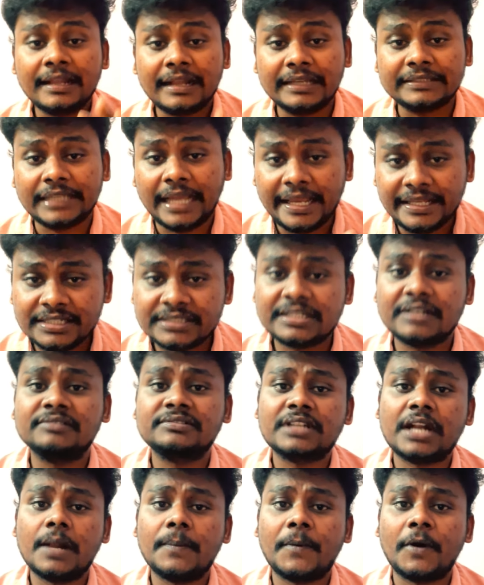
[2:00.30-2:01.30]
గత ఐదు
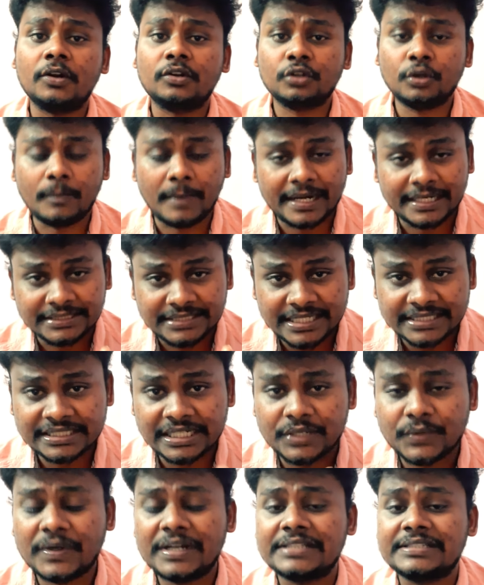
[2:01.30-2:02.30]
సంవత్సరాల పాటు మనం
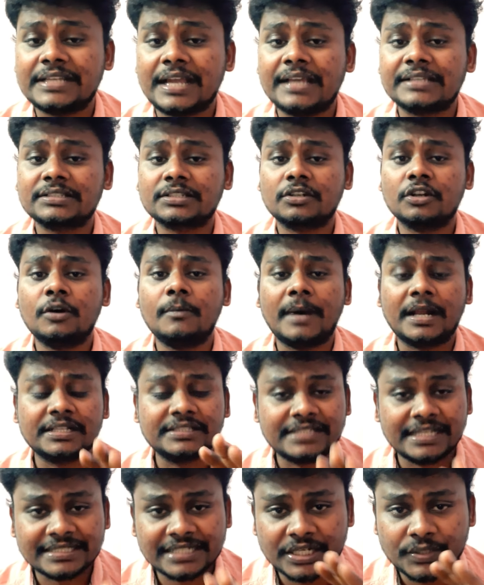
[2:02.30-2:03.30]
చేసినటువంటి చాస్ట్లో మనం
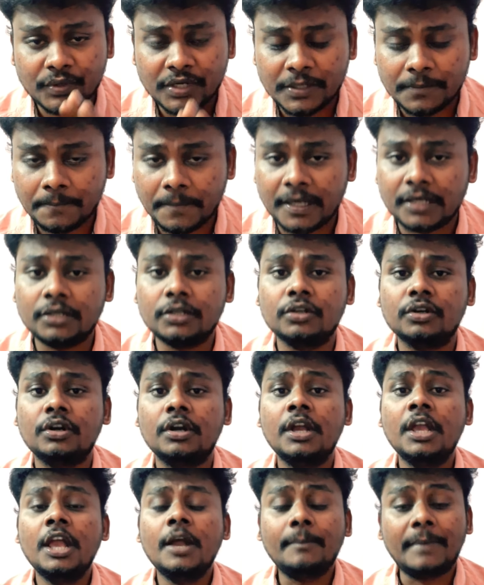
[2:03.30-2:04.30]
చేసినటువంటి పనులు
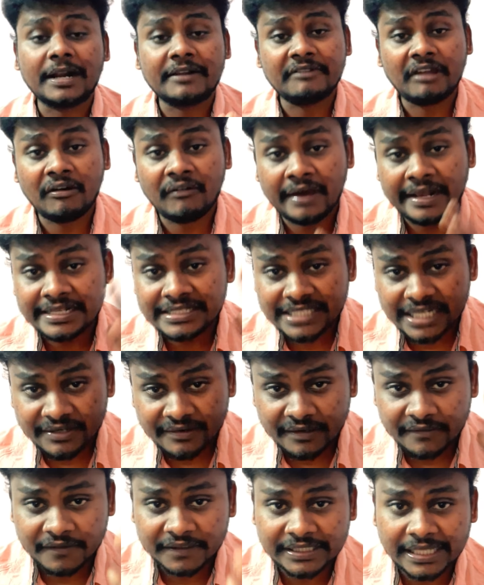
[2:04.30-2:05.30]
మనం
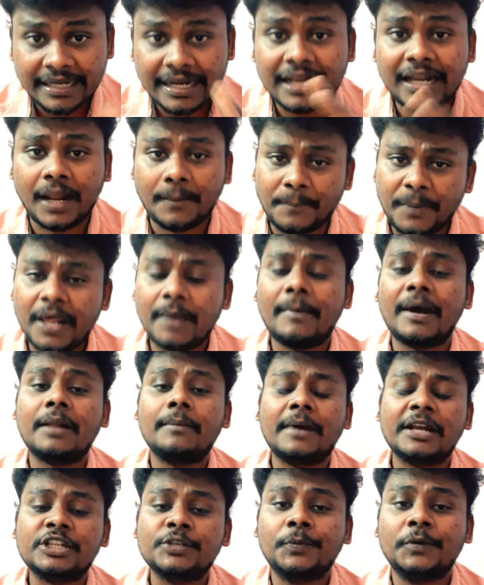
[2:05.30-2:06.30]
వ్యవహరించినటువంటి విధానాలు అప్పుడే
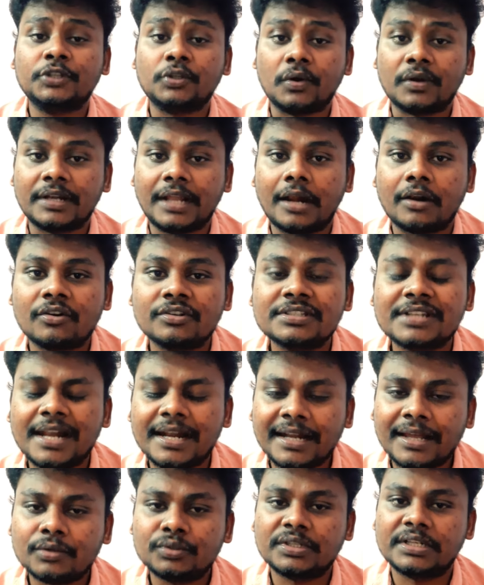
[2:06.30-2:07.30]
మనం మర్చిపోతే ఒక నెల రోజులు
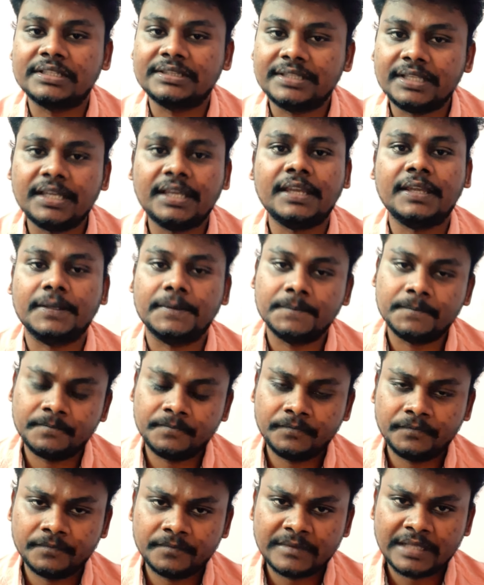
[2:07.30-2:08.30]
ఎలా కుదిరిద్ది
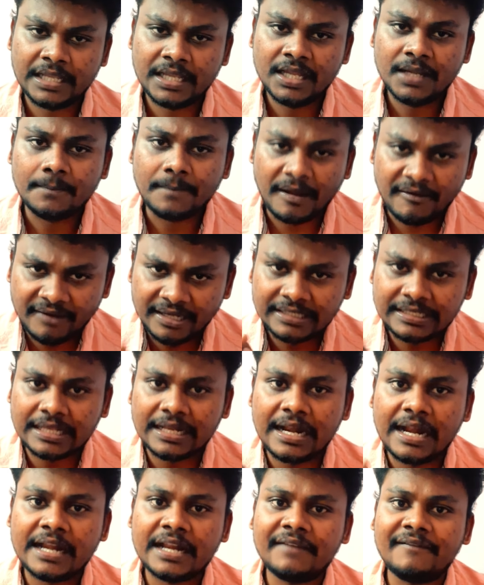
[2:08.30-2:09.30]
పవన్
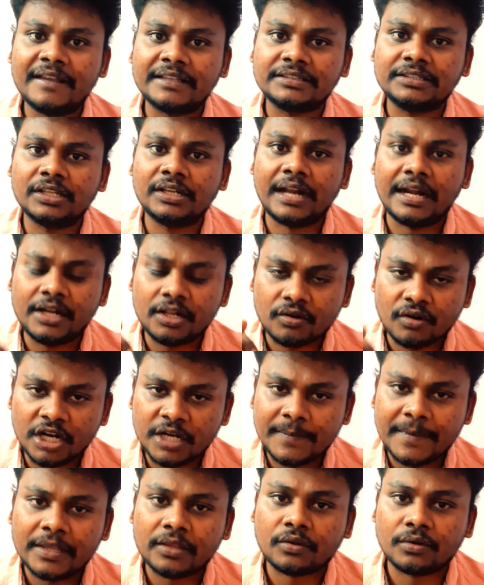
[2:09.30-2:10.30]
కళ్యాణ్ అనే వ్యక్తి నడి
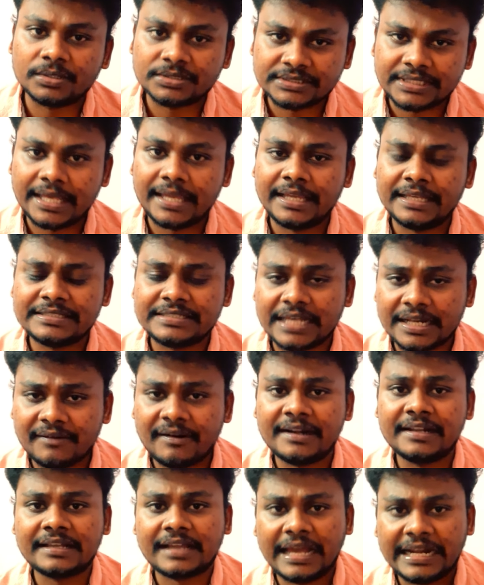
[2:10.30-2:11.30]
రోడ్డు మీదకి వస్తే
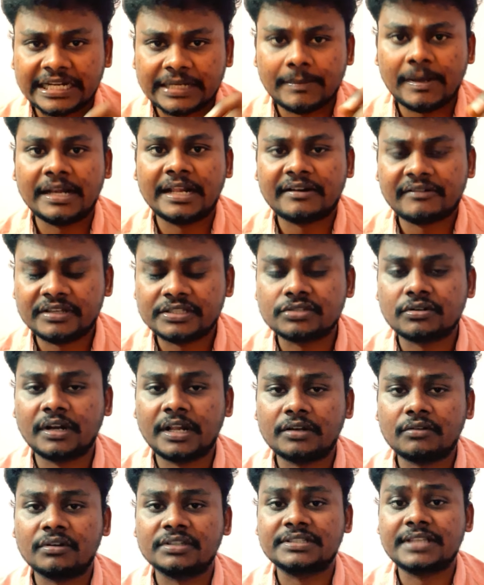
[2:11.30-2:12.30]
జనవాణి కార్యక్రమాలు
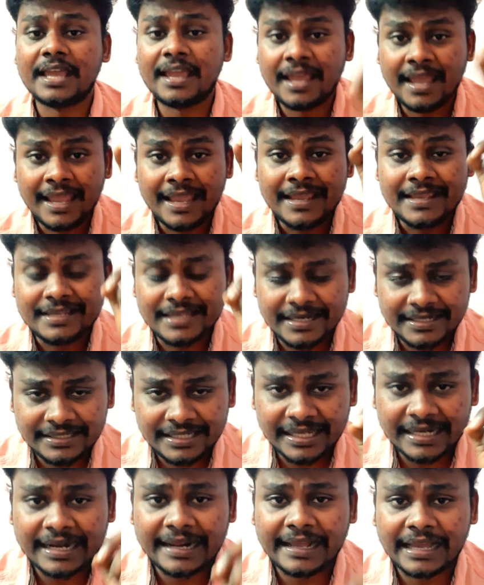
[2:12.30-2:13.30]
నిర్వహించుకోవడానికి వస్తే
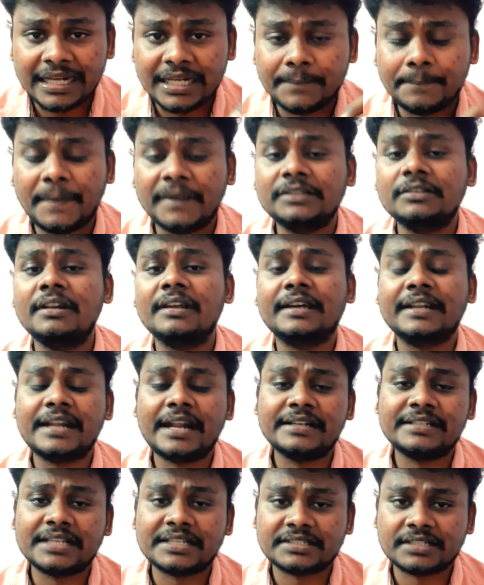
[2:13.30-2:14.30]
ఎన్ని రకాల ఇబ్బందులు
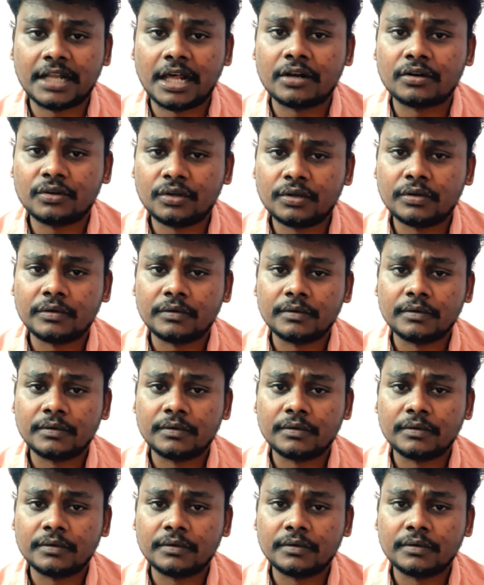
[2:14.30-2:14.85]
క్రియేట్ చేసినారు